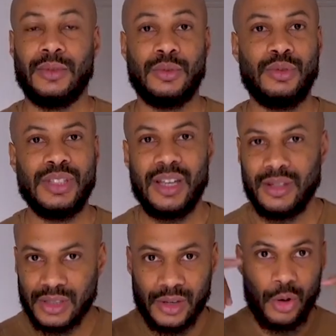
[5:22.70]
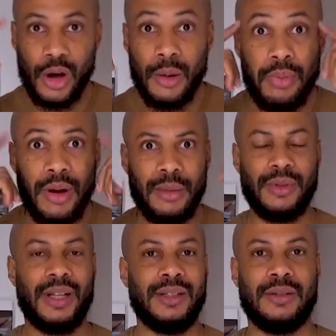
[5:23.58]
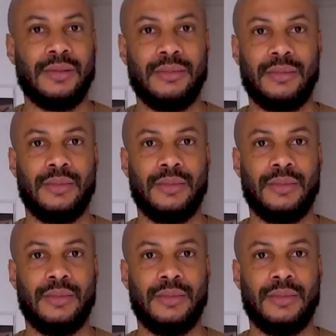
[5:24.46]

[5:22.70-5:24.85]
Tout ça, c'est encore un problème dans la tête.